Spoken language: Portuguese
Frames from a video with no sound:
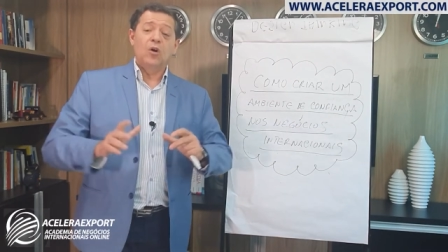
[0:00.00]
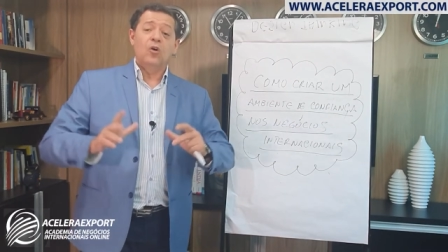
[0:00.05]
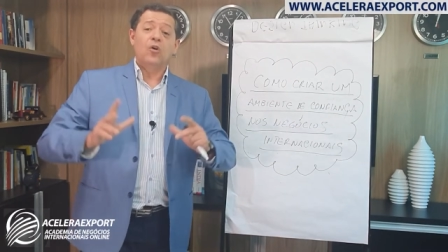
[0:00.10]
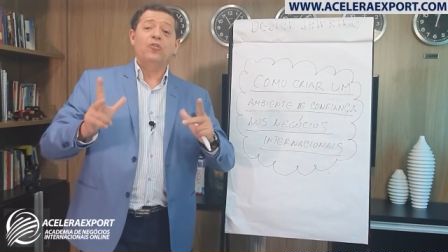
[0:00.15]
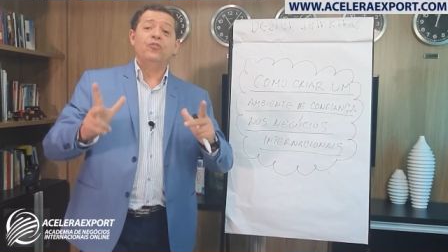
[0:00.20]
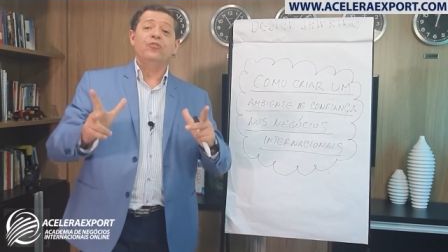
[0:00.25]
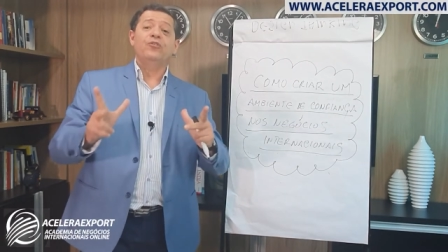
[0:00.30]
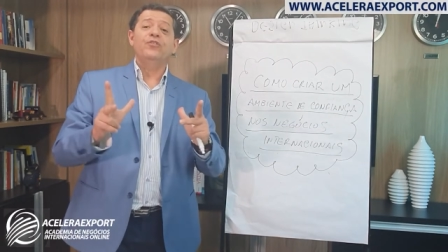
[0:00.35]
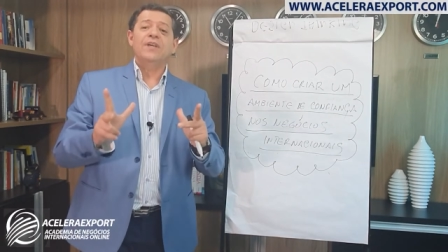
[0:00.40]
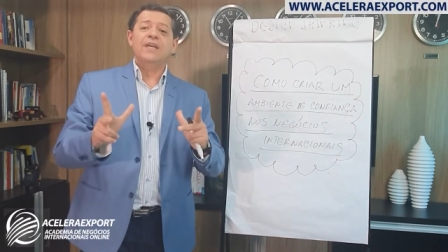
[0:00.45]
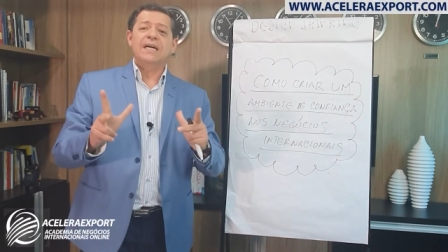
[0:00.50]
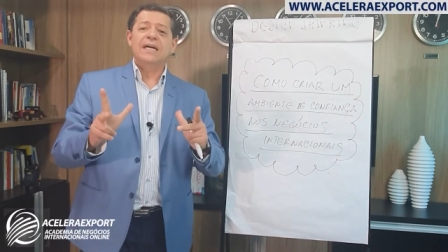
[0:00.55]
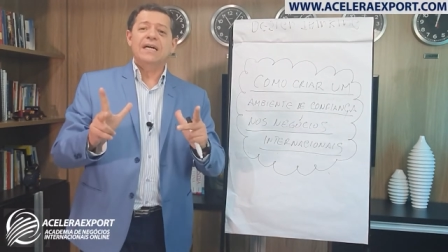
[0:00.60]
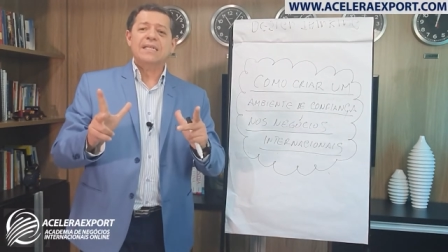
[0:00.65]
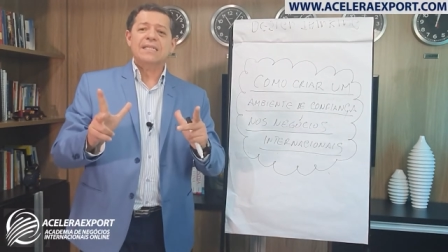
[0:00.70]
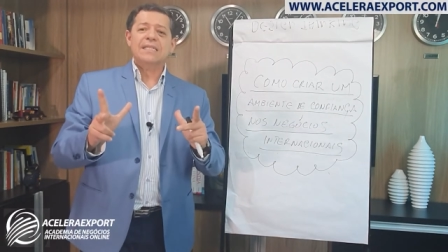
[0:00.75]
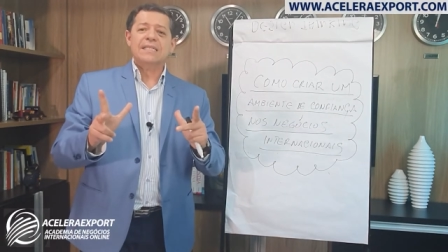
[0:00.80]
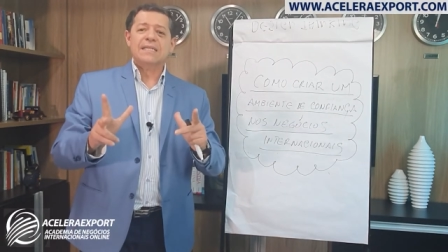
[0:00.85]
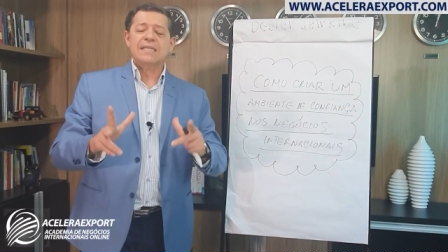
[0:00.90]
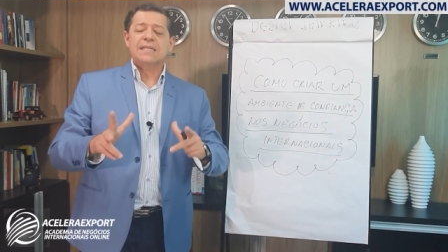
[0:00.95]

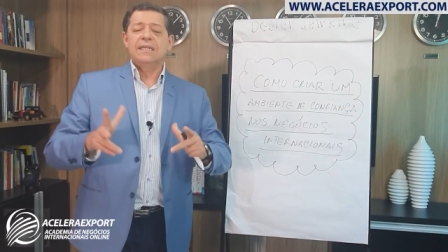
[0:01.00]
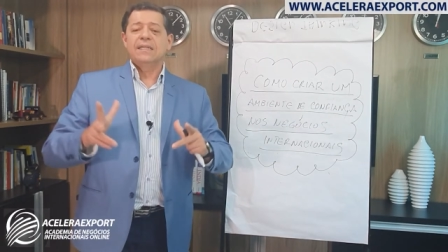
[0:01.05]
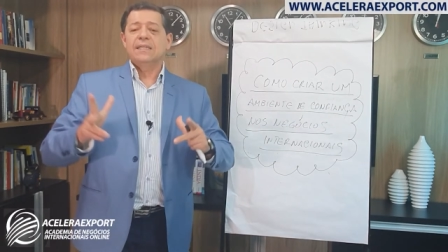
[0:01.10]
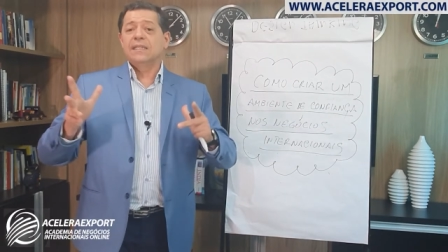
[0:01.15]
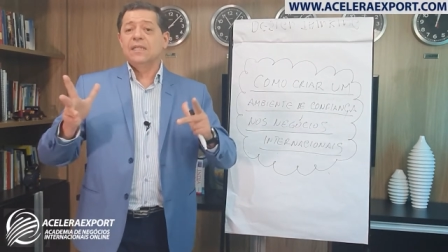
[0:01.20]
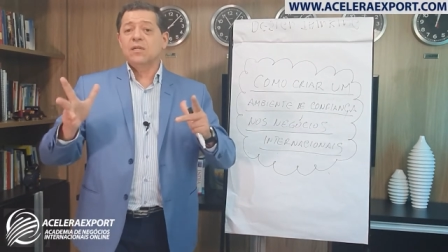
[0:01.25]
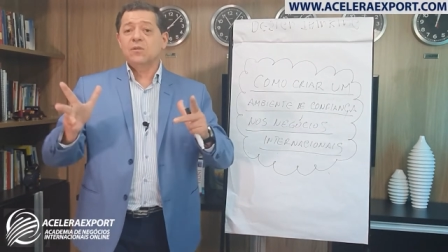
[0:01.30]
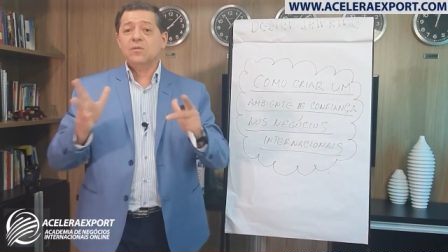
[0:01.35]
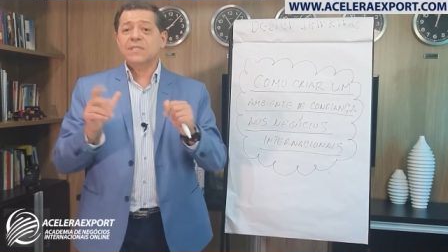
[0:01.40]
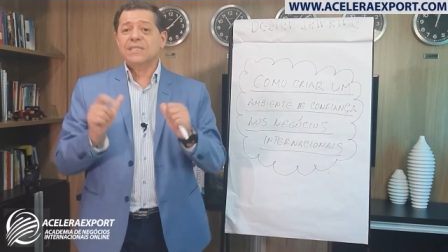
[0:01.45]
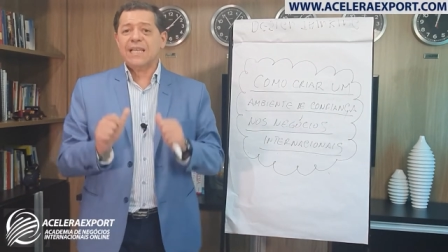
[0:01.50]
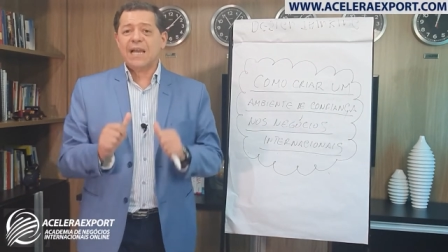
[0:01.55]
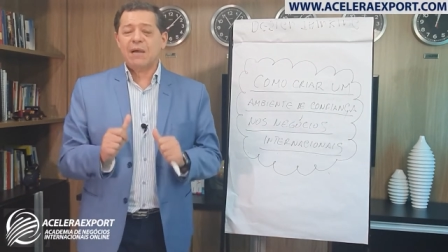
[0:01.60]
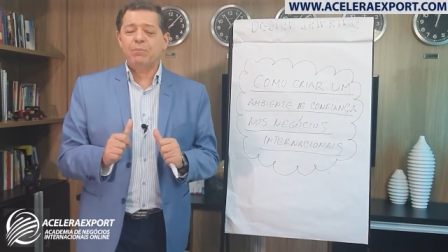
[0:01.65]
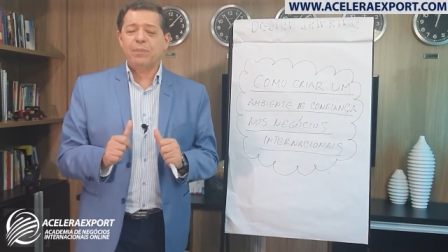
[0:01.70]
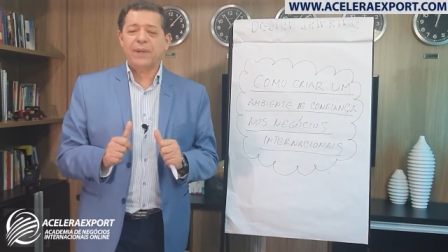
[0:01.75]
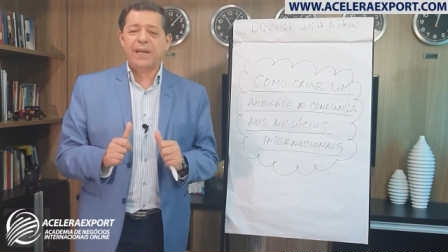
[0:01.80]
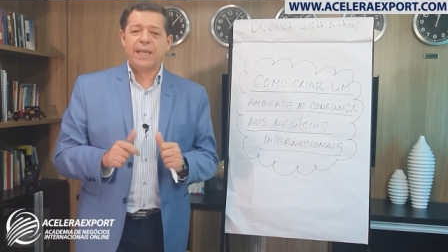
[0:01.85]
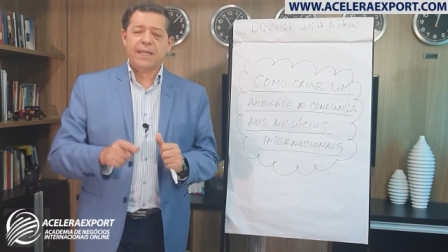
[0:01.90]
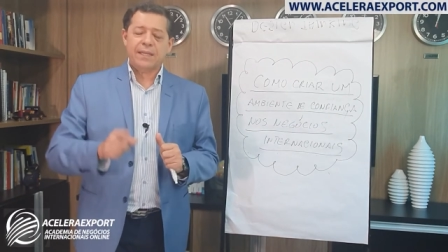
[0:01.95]
Confiança não se
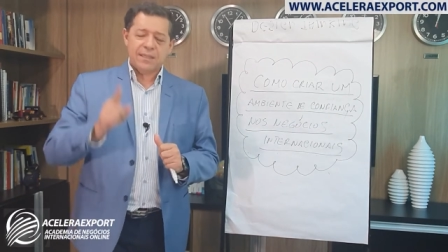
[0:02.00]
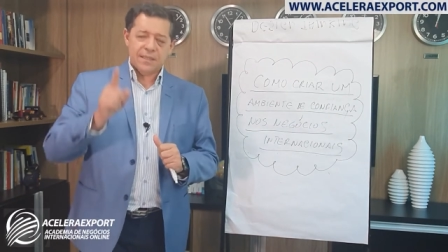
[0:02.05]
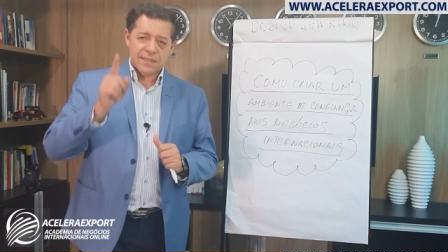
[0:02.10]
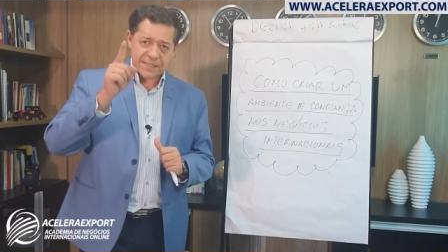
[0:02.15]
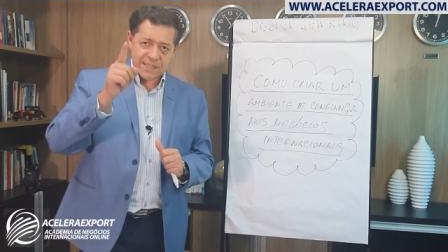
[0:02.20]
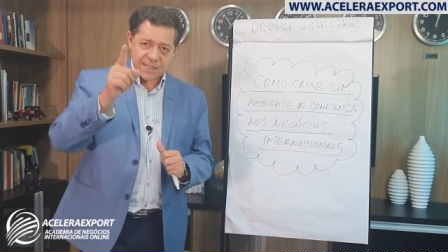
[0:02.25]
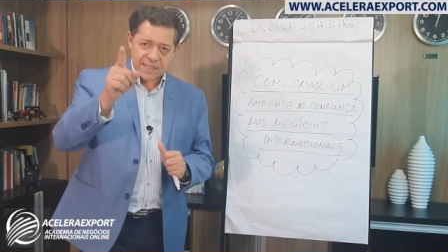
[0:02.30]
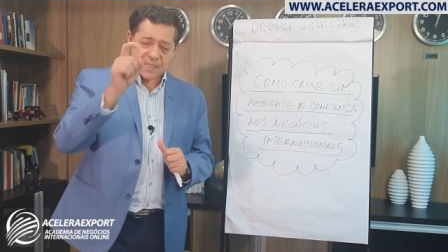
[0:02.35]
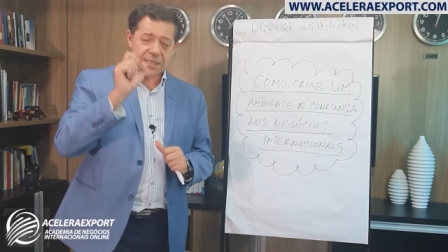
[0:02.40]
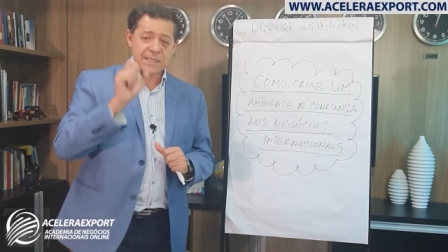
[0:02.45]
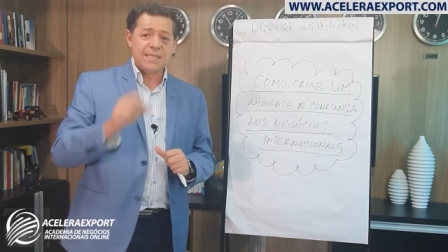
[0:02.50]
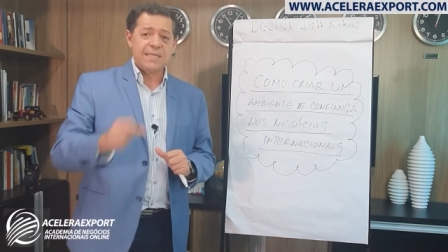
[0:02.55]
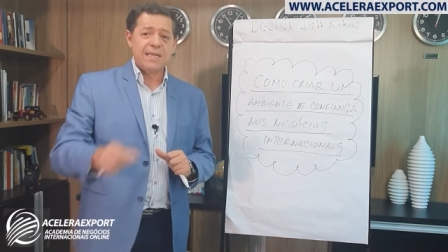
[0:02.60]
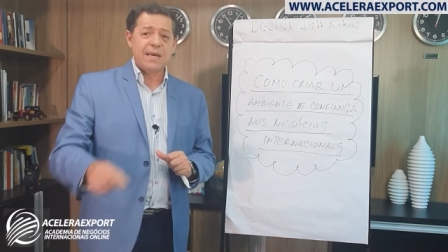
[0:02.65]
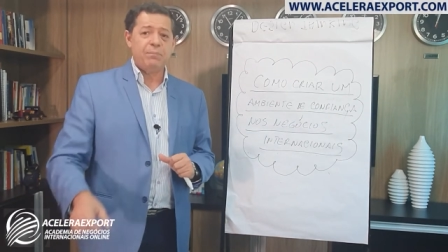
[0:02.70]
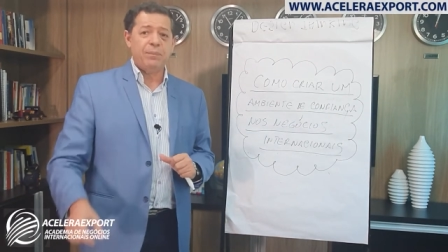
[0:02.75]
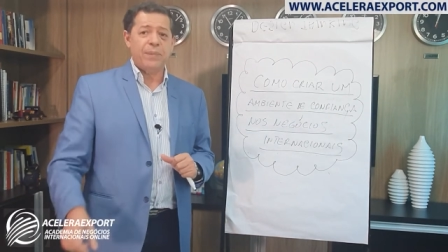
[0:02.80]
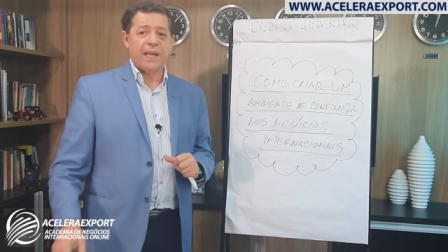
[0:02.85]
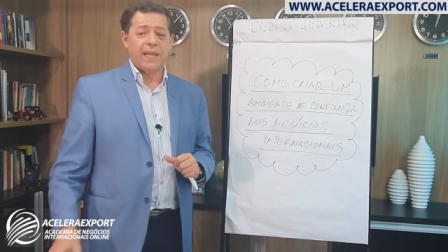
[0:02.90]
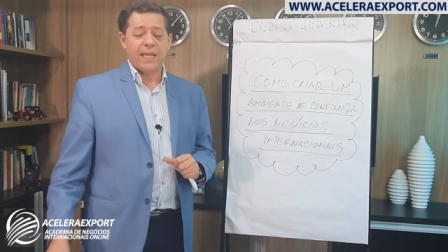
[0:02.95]
aprende, sim se
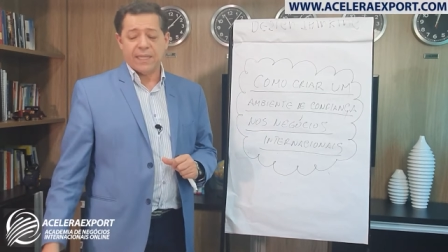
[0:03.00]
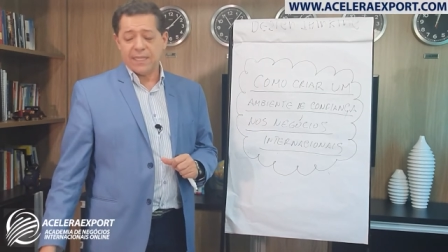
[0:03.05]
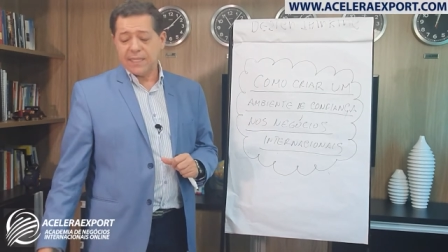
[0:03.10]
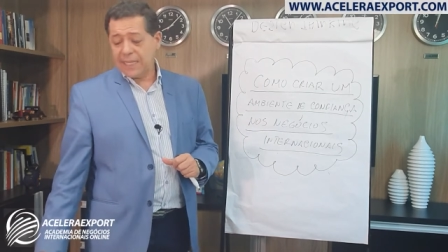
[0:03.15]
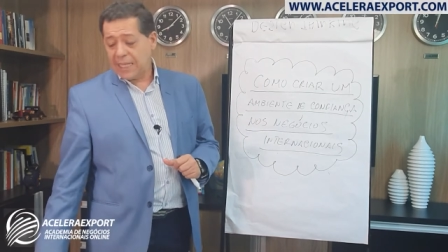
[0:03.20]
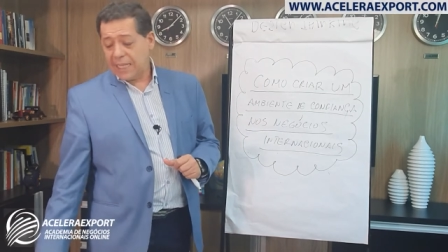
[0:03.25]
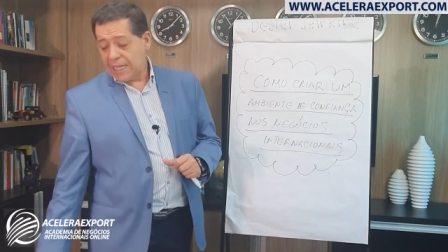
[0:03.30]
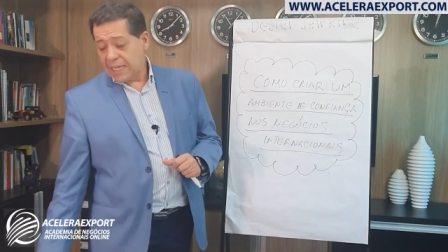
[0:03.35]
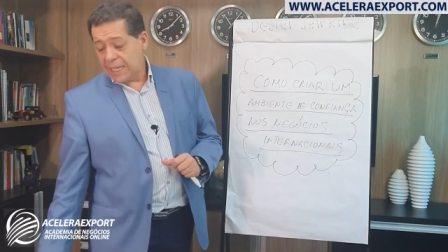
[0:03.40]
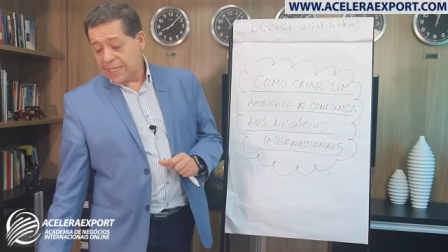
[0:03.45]
aprende.